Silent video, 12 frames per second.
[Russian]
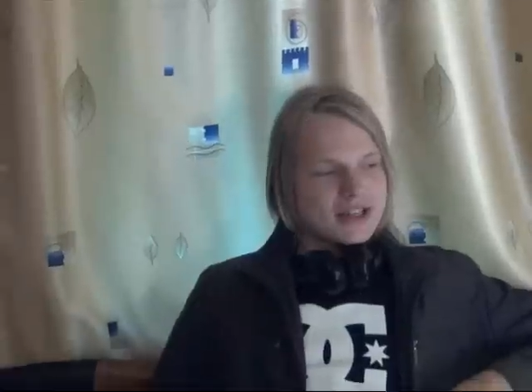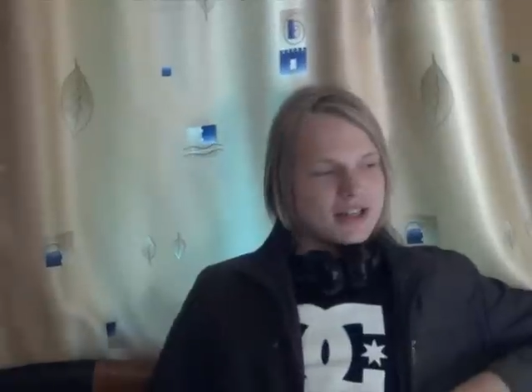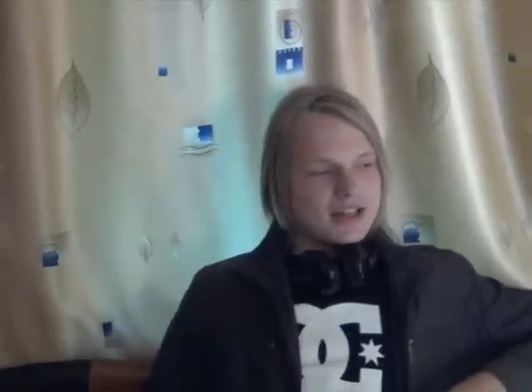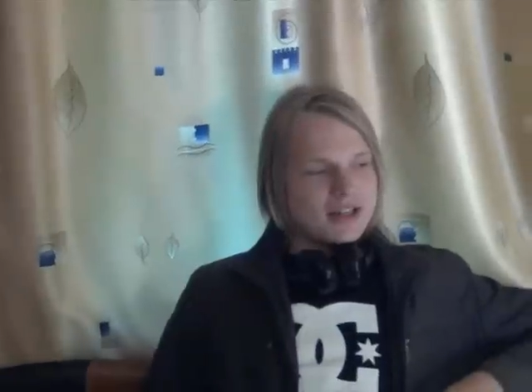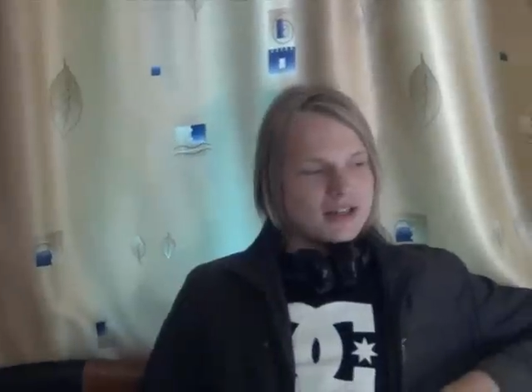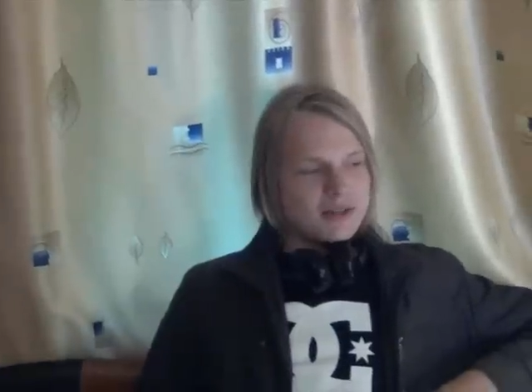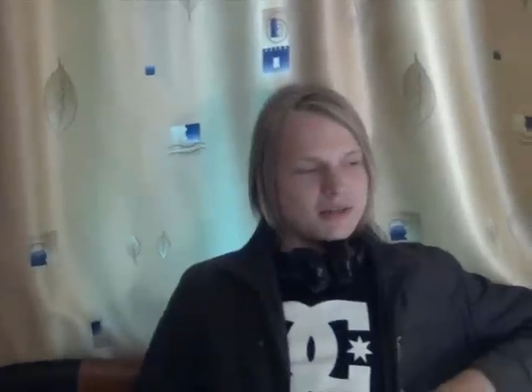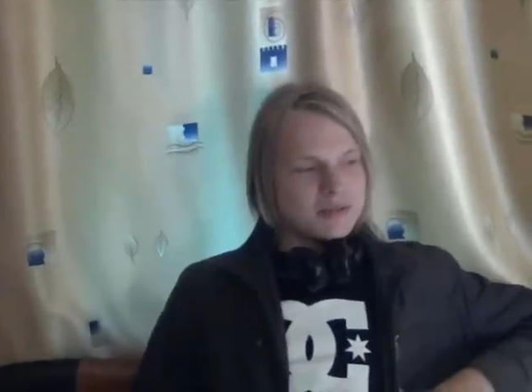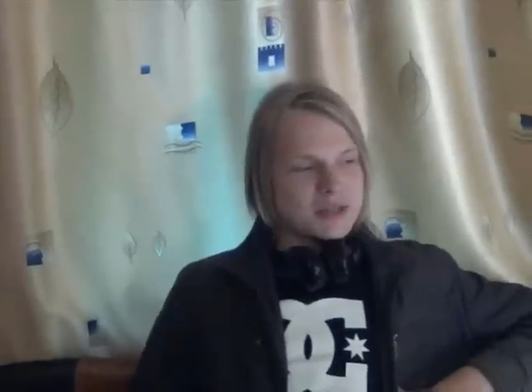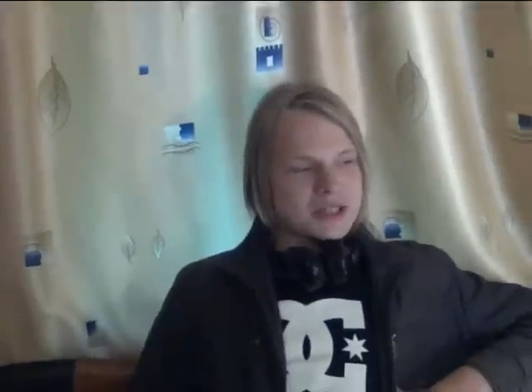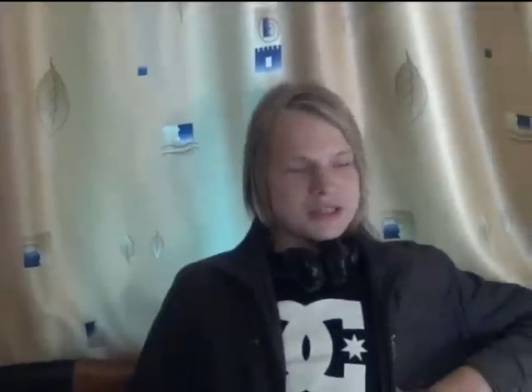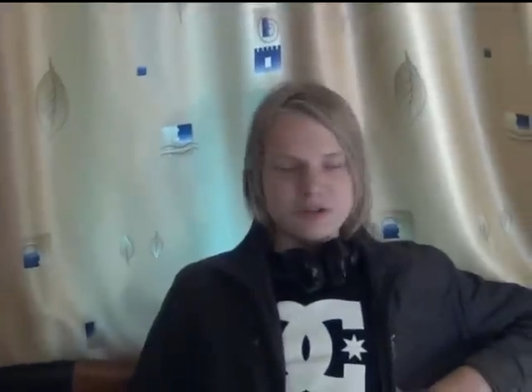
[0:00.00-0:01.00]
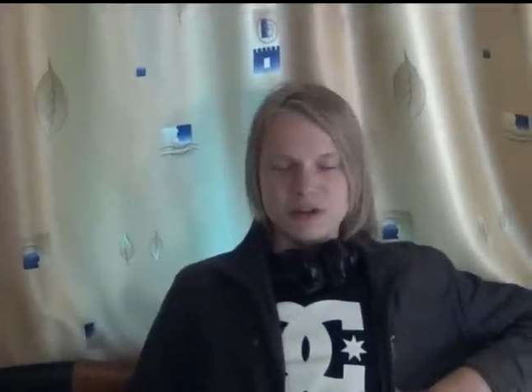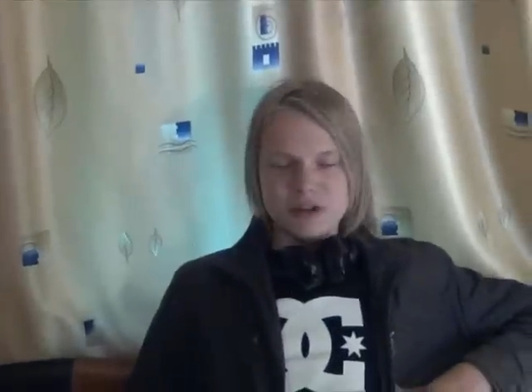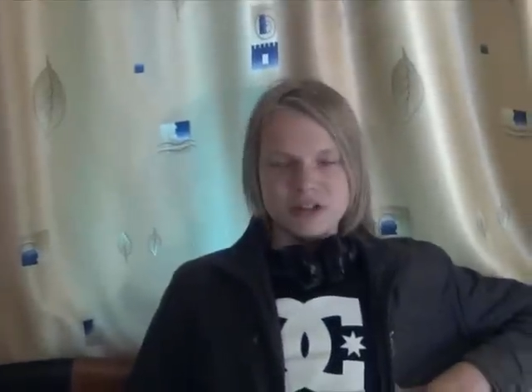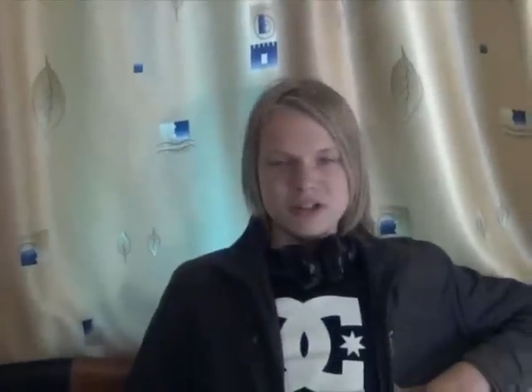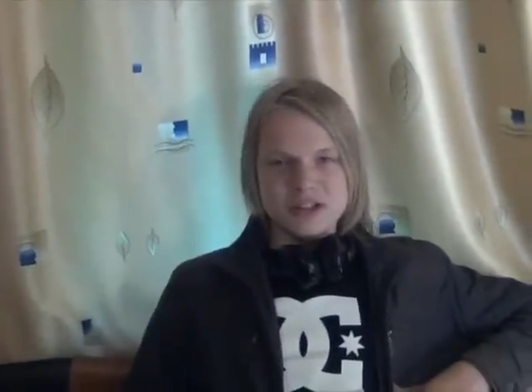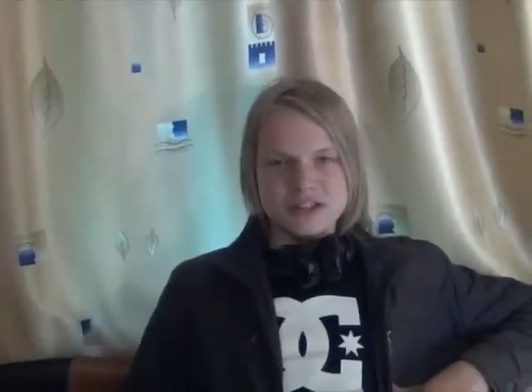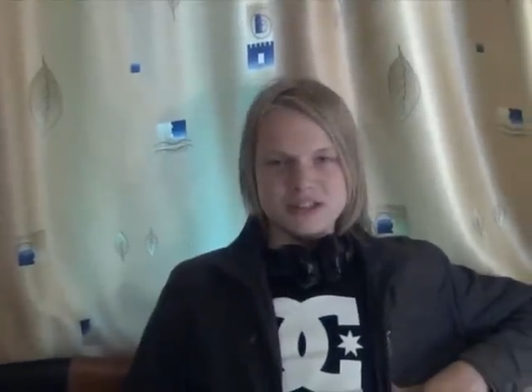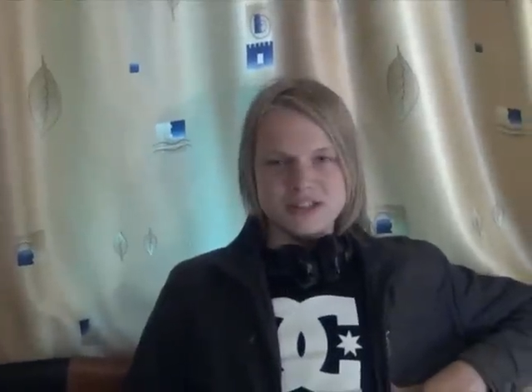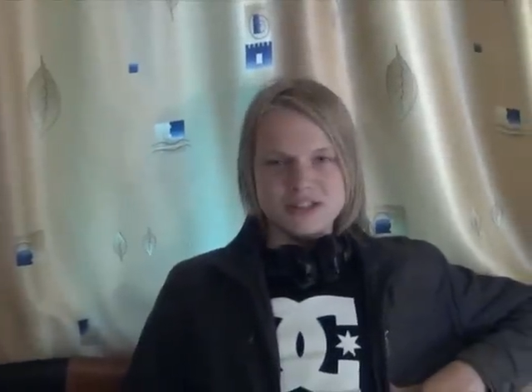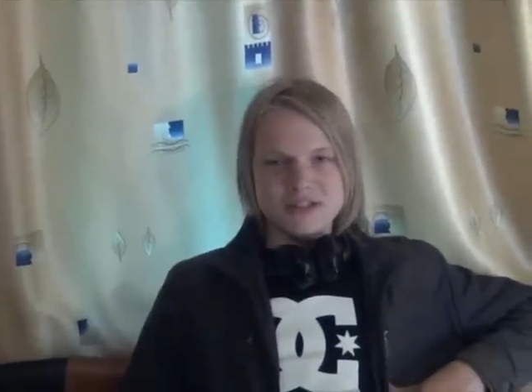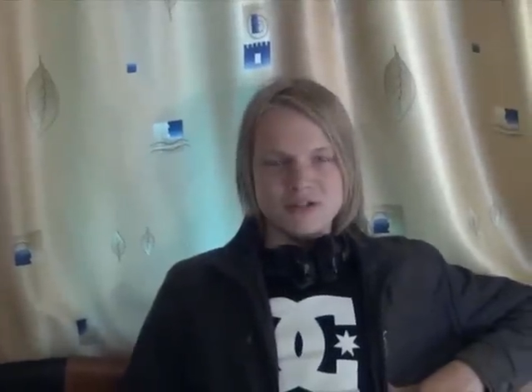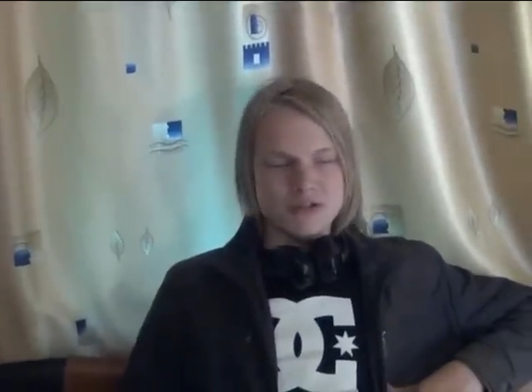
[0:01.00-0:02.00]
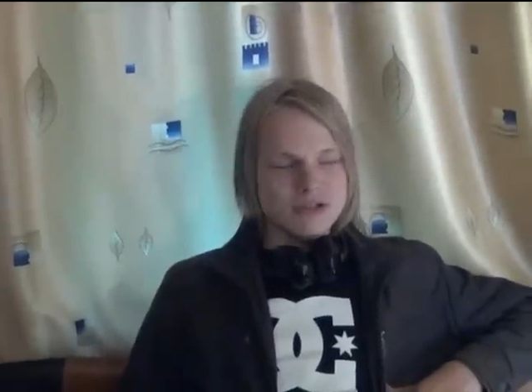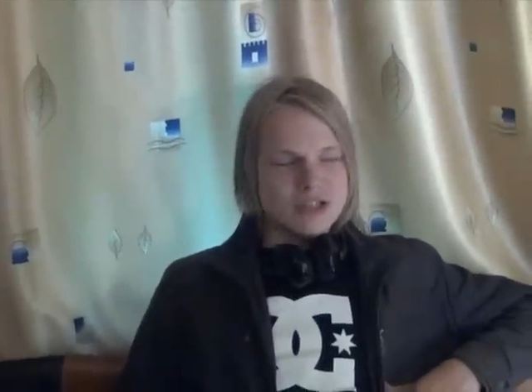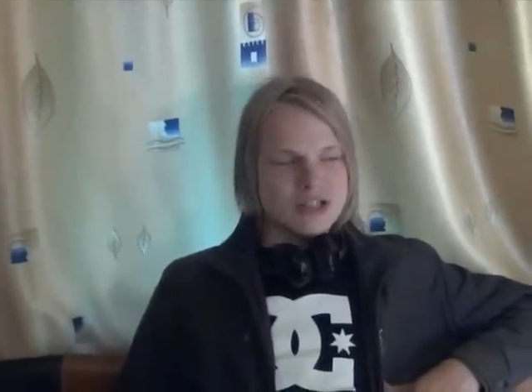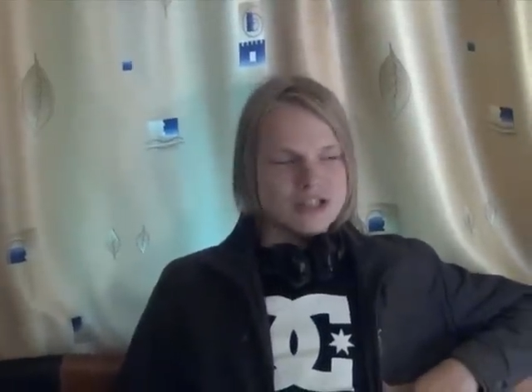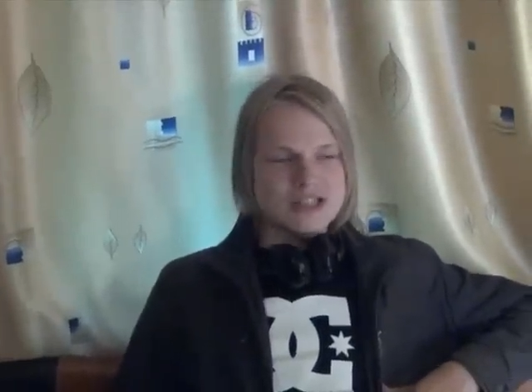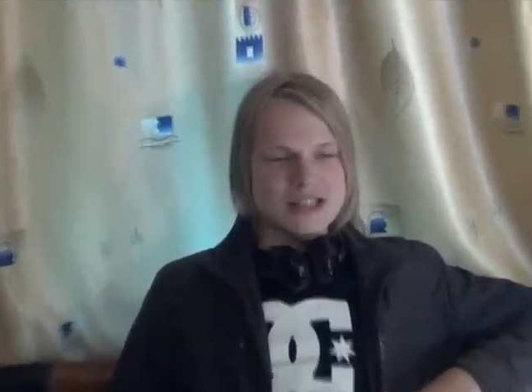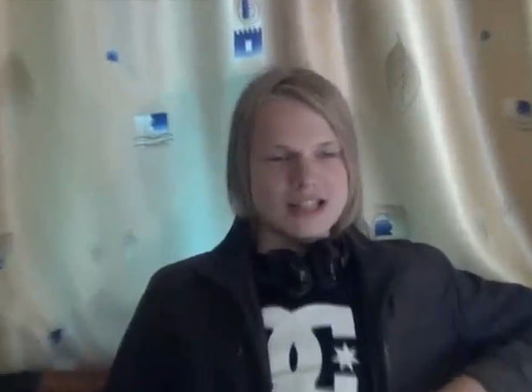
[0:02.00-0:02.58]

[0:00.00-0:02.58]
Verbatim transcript: А, мы долго трудились